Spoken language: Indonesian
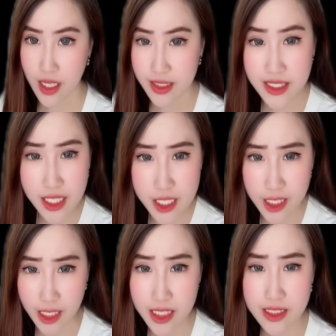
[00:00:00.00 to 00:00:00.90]
Jadi
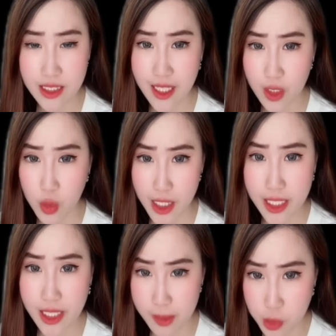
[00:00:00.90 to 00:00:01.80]
teknisinya itu lagi
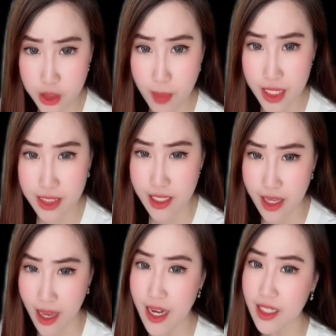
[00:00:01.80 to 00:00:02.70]
ribut sama
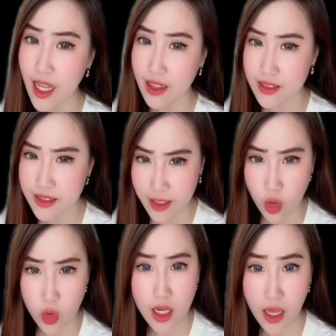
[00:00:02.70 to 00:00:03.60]
istrinya dan gak ngecek
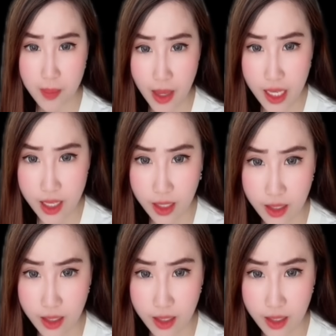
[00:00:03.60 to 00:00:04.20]
roda dengan baik.